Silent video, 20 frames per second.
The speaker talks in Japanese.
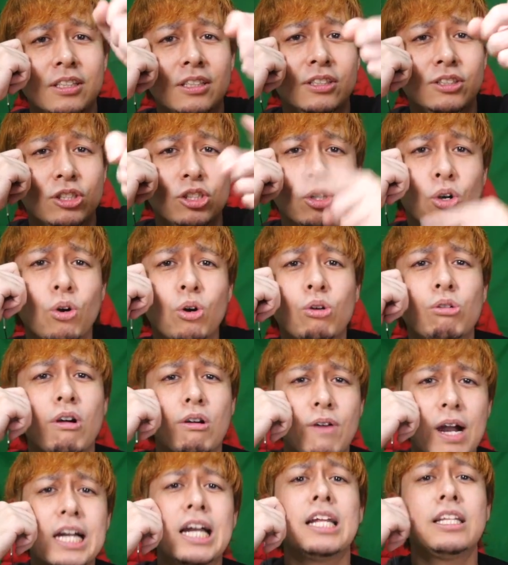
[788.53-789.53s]
手法
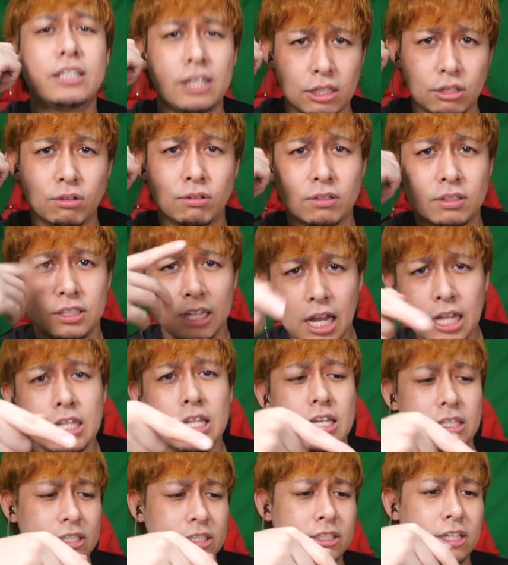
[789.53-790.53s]
は分かってんの何
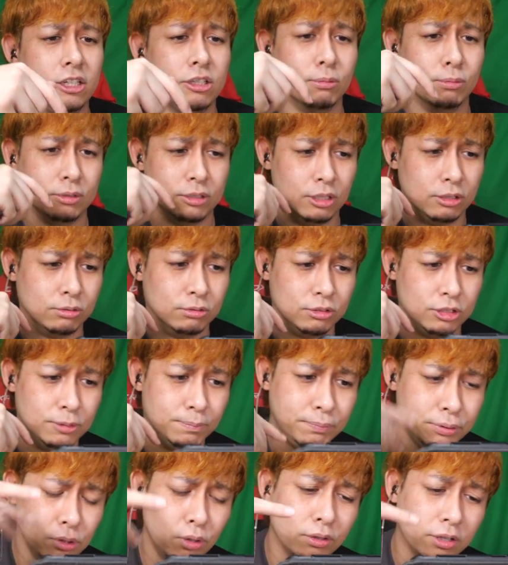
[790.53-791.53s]
年引いてると思ってんのこっち
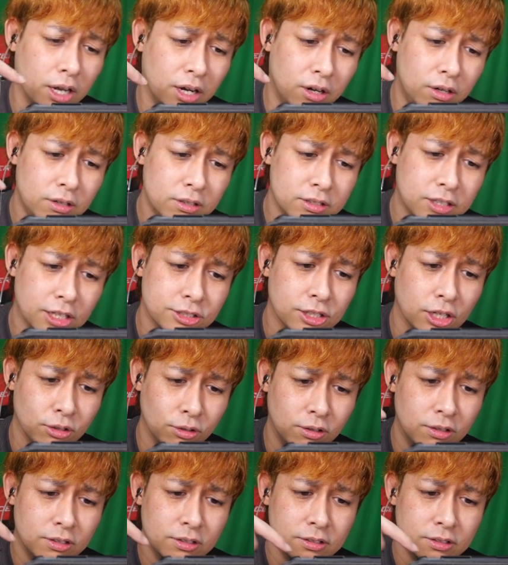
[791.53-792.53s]
プロだよガチャのうん